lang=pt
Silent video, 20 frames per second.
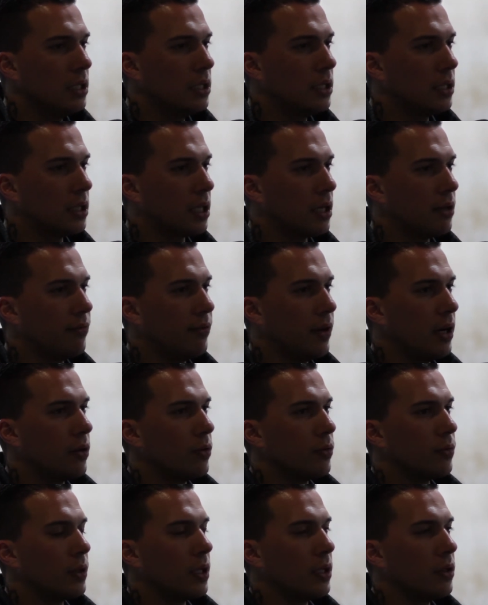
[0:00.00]
de
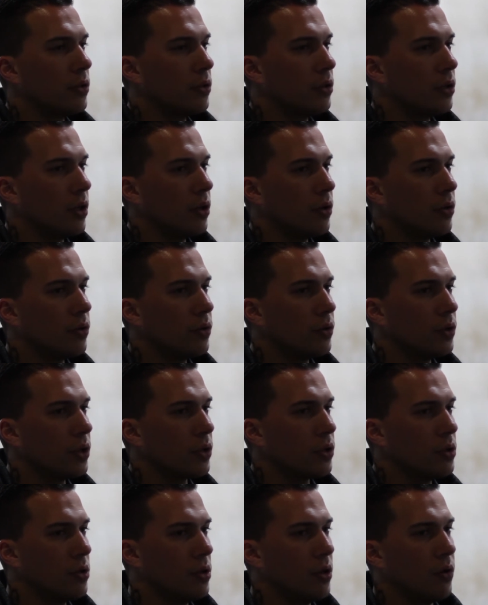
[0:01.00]
travão, portanto não,
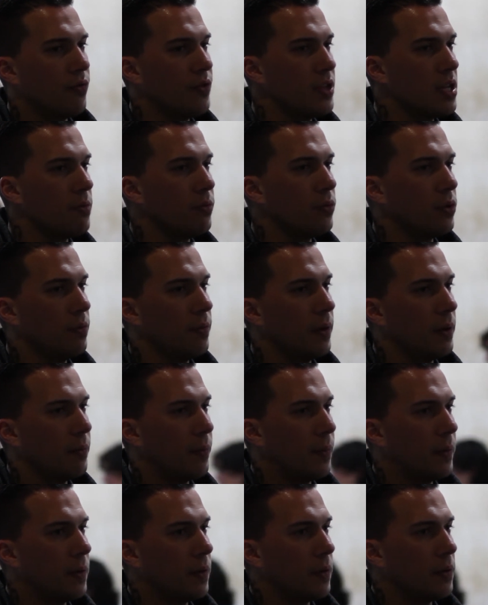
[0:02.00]
eu não vinha muito bem,
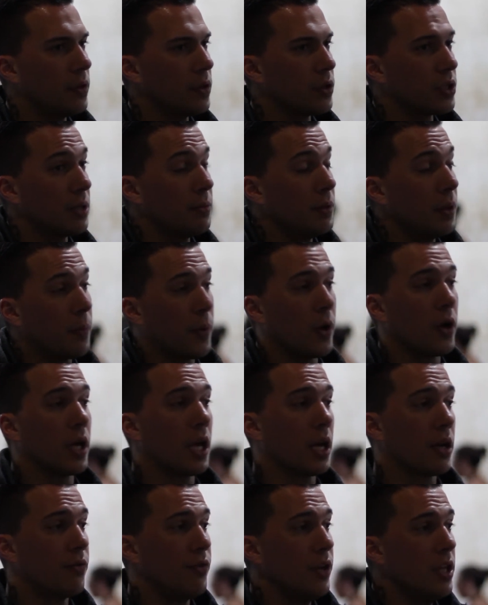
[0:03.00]
eh, não sabia para o
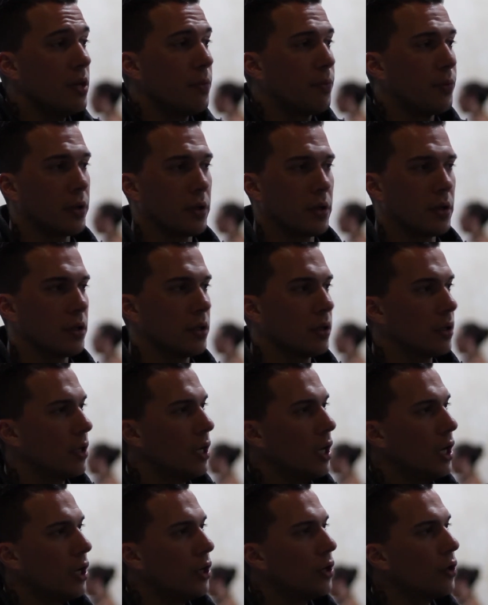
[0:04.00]
que é que vinha porque
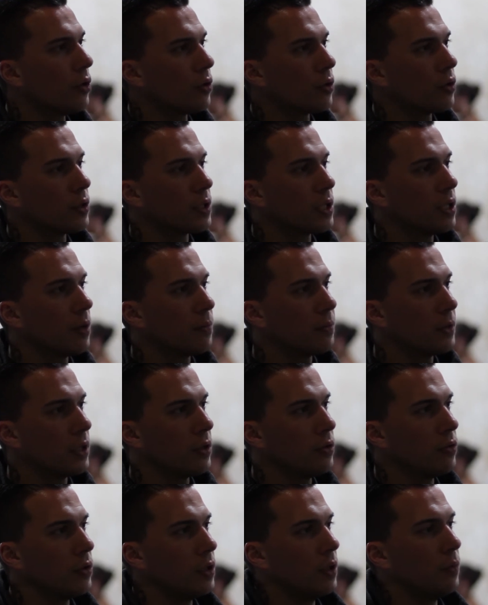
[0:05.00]
não conseguia obter
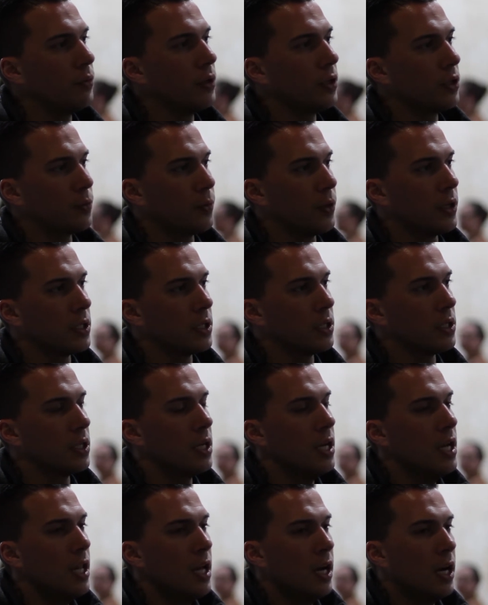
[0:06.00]
nenhum tipo de respostas.
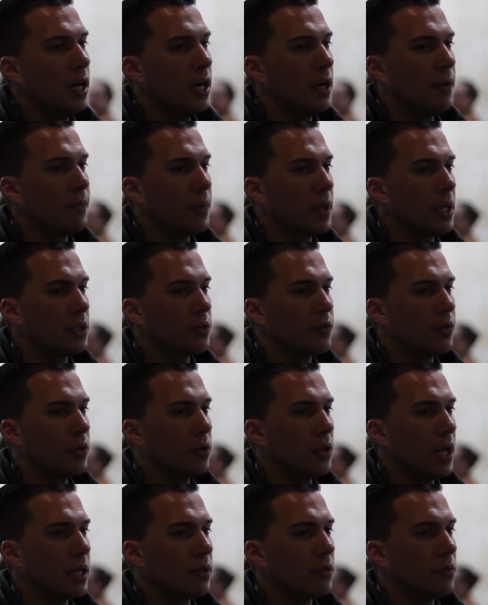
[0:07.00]
Um, esse foi
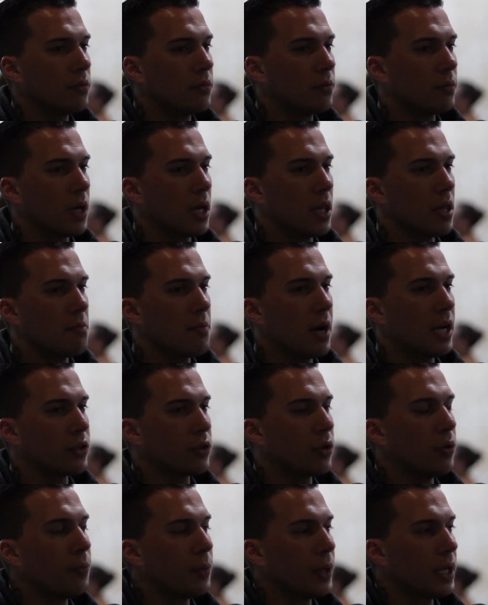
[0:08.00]
o lado um bocadinho mais
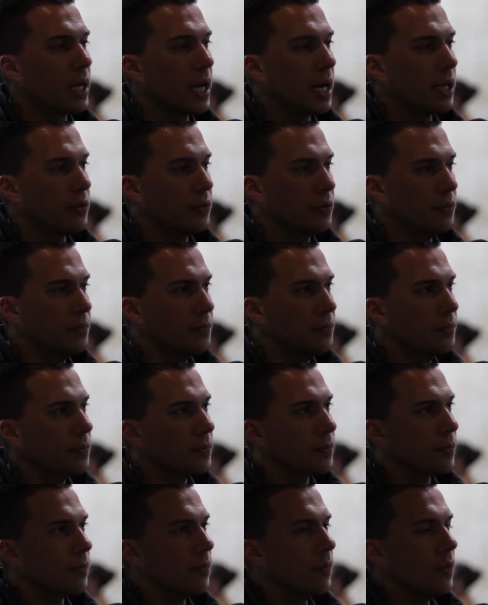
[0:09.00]
complicado.
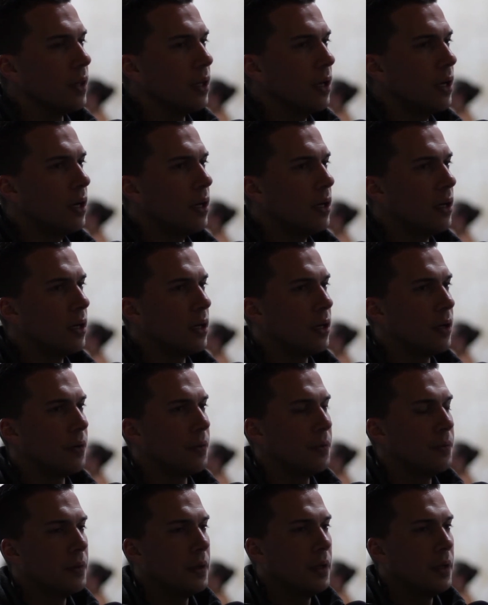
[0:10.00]
Ah,